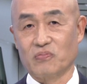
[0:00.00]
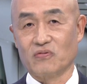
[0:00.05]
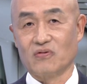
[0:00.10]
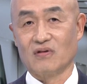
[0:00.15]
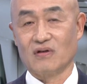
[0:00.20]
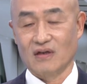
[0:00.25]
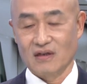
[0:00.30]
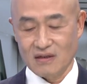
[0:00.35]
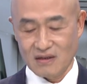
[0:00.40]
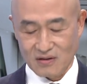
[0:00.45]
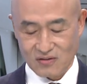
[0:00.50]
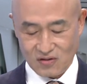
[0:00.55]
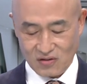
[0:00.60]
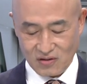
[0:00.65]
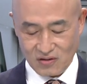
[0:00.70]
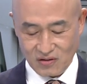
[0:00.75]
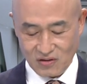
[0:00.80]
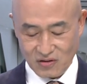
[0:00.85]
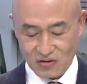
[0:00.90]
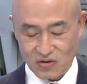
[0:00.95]
불,
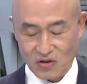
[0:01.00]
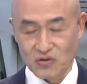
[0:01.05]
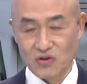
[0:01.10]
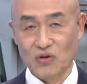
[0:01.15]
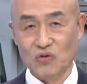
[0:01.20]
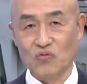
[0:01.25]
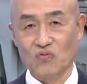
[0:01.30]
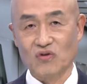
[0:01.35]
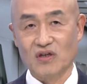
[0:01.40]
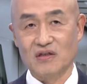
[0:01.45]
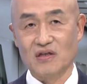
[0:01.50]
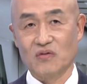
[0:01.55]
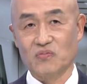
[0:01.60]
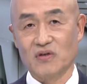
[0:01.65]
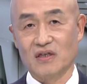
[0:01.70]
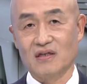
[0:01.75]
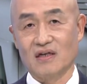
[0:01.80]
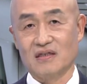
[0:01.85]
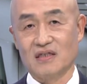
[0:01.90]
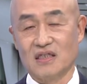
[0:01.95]
그래서 전년 동기
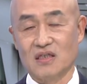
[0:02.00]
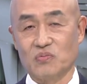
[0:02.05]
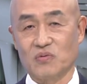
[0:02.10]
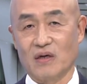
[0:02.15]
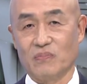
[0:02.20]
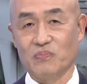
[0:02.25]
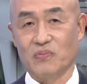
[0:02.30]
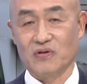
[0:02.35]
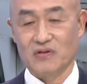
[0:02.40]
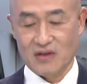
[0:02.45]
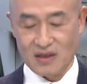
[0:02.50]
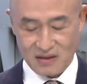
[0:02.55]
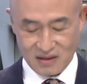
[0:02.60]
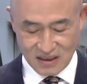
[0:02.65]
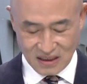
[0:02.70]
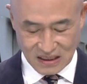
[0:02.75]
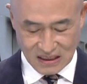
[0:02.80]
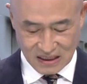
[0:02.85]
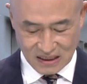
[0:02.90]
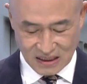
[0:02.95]
대비해서 한
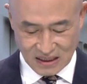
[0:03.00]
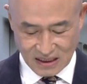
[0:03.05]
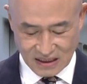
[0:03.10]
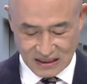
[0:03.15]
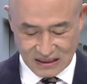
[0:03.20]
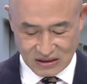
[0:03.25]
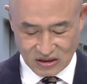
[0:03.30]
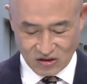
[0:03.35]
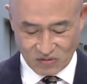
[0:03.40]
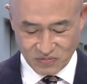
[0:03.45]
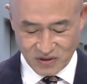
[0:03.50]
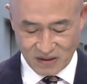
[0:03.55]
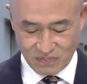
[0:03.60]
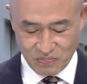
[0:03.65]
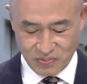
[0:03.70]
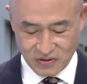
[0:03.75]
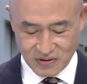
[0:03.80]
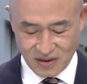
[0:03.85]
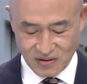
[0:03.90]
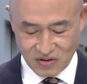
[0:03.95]

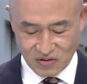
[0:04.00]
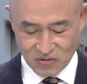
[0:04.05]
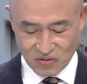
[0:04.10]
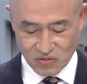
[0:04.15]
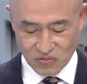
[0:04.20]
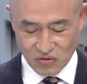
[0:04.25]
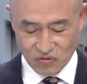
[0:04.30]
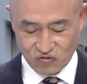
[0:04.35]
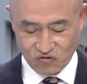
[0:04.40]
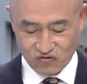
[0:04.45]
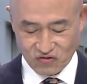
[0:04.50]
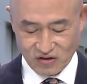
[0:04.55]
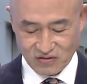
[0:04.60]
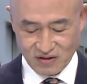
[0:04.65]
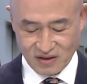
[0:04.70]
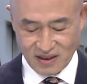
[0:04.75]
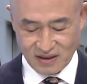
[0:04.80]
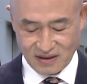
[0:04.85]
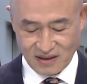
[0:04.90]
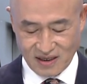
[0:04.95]
2.3% 정도
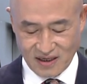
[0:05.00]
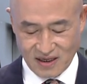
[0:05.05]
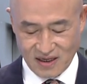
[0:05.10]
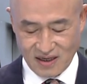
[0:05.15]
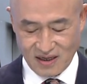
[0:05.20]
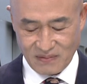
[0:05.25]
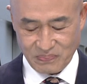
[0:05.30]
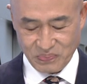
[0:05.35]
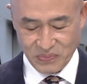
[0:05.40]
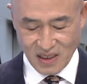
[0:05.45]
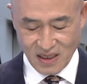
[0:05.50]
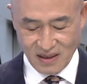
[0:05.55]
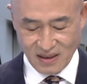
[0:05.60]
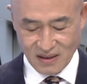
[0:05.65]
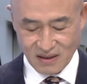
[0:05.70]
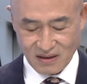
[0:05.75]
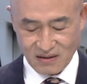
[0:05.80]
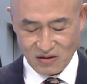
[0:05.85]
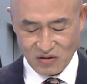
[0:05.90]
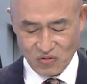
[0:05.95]
줄어들겠다.
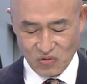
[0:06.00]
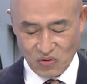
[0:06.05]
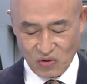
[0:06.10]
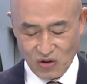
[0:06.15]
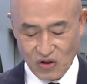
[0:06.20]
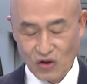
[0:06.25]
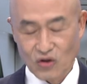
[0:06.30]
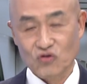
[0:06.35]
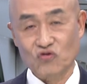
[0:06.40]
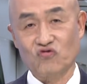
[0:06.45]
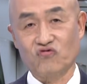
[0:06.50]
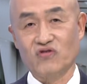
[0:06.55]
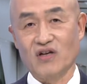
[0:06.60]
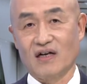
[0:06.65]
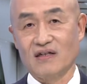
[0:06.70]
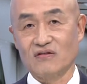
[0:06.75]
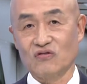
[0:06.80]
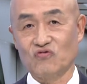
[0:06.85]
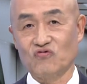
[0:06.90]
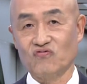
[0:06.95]
그리고
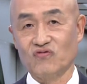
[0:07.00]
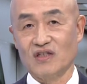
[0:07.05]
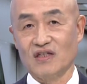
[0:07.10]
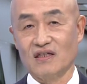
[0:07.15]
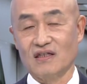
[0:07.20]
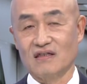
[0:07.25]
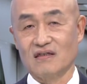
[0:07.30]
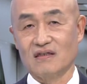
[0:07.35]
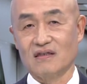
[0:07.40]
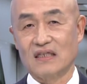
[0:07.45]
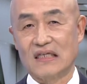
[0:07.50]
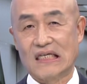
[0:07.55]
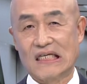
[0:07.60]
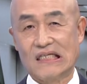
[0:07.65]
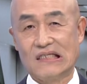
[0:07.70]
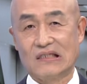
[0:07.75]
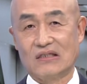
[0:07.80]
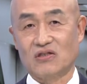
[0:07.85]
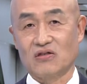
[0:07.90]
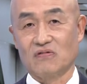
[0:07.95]
주당 순이익은
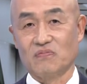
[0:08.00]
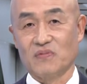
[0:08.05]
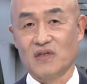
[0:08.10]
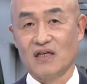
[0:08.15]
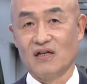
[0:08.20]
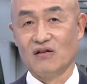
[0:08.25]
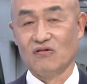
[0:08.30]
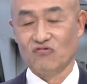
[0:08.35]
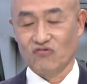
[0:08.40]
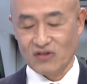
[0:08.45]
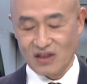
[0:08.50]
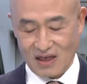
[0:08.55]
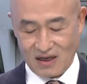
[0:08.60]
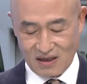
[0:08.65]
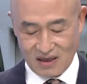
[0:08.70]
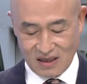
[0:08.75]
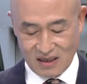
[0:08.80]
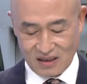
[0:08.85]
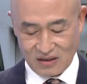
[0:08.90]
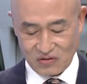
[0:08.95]

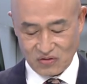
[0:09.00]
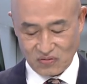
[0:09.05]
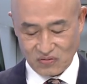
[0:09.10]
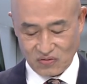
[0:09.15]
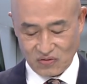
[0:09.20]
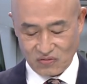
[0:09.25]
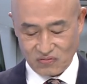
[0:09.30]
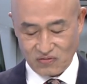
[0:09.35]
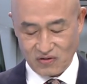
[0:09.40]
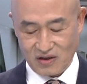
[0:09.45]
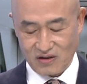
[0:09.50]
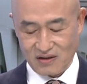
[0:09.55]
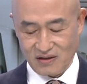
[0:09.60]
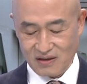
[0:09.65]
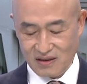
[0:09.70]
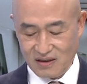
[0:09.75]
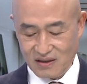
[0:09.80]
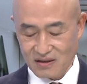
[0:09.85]
1.19달러 정도고요.